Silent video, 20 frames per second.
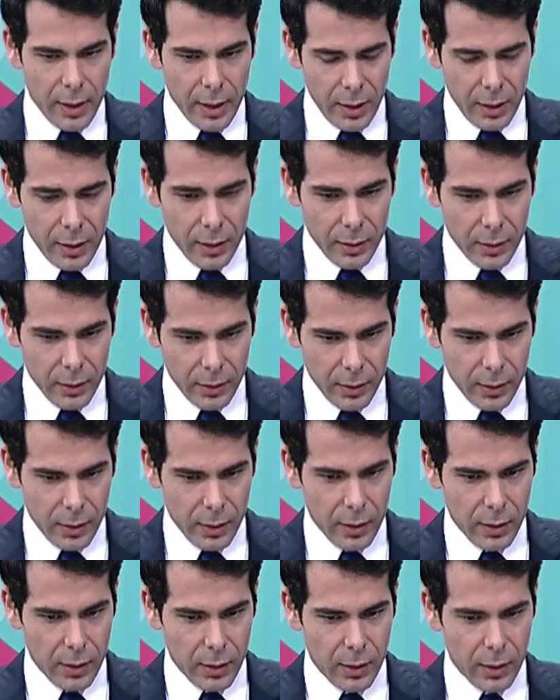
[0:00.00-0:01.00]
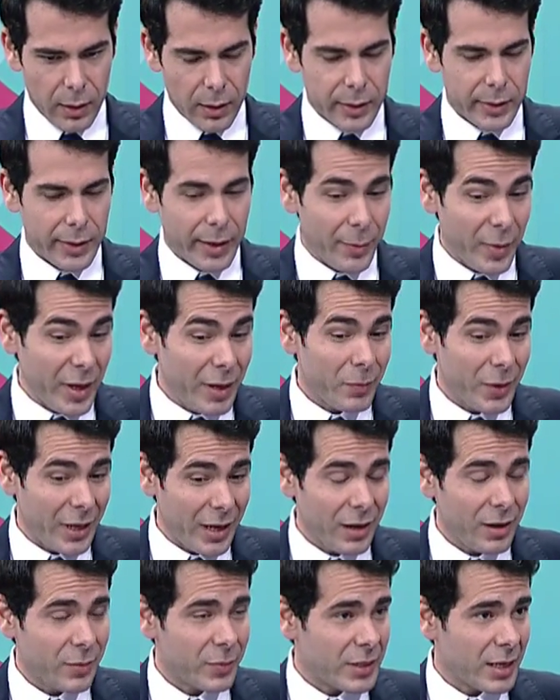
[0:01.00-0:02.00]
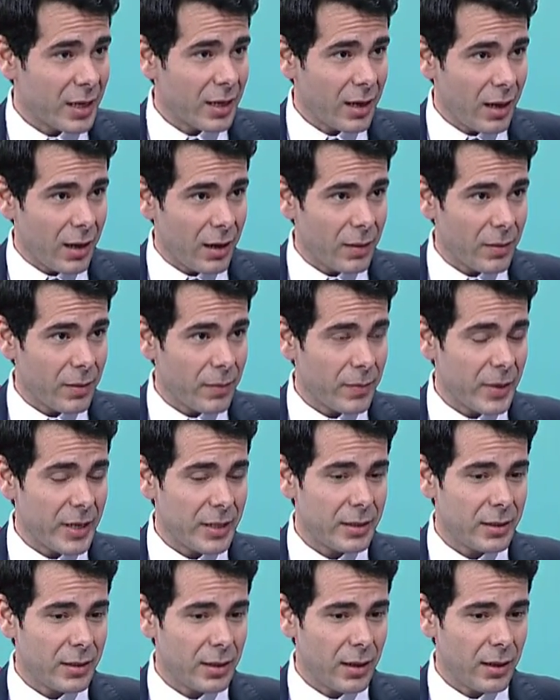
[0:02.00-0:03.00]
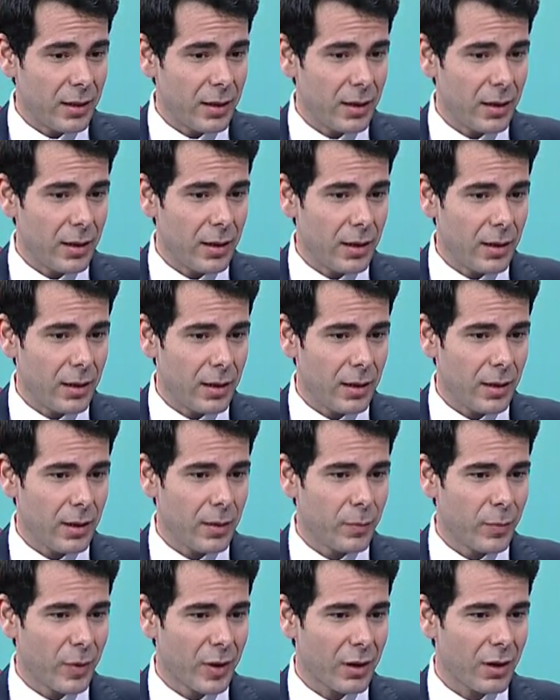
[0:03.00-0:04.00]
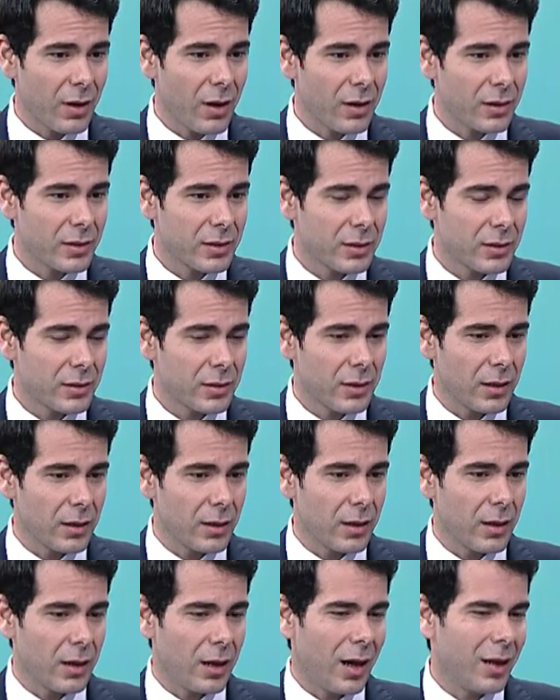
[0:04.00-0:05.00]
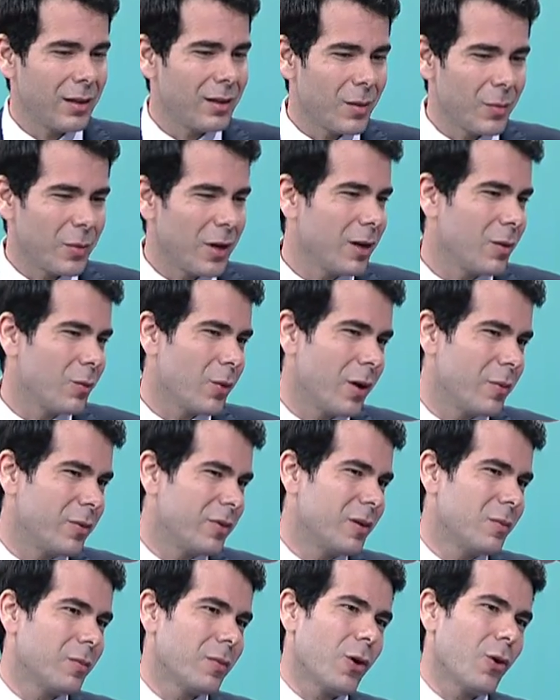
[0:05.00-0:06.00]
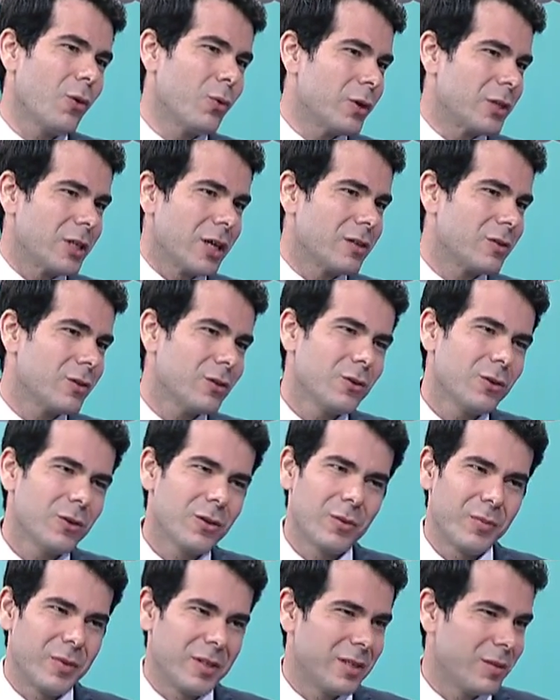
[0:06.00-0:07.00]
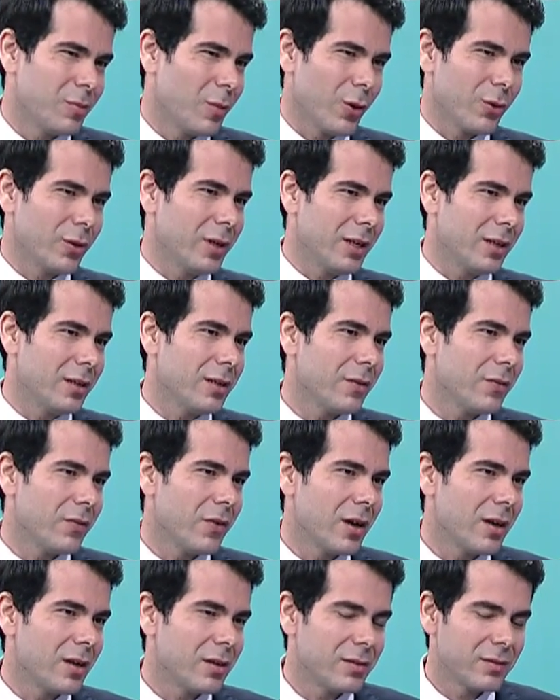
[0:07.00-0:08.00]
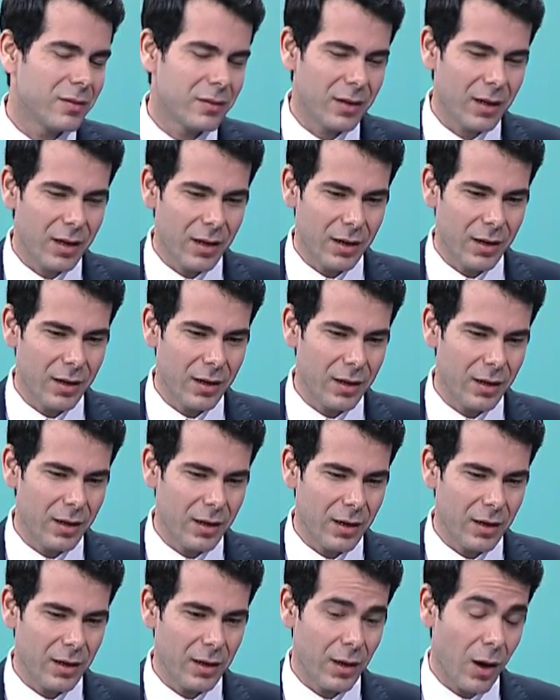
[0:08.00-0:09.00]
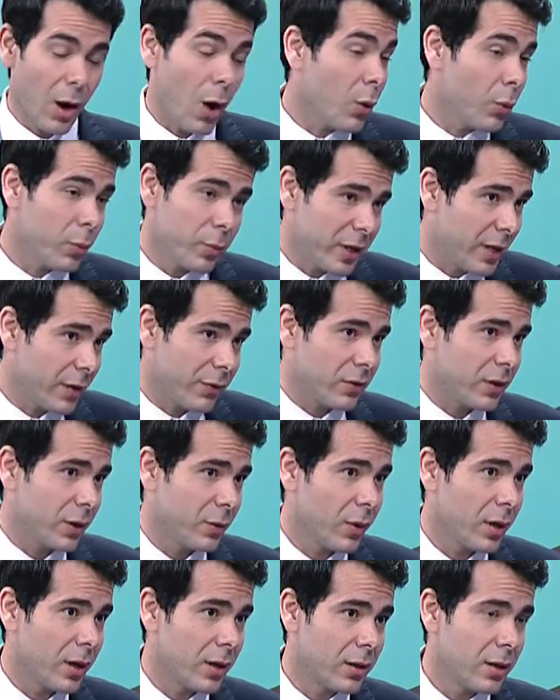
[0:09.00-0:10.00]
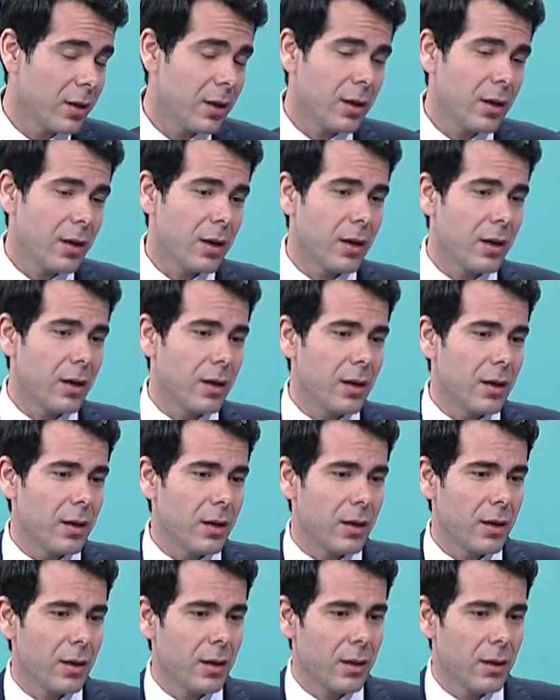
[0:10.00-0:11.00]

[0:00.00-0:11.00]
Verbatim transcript: ايه كمان بالقلب سريعه بس آه بالراس آه عاده بالقلب واحد بيصير معه وجع صدر بيصير معه ضيقه نفس آه آه او بنفس الوقت آه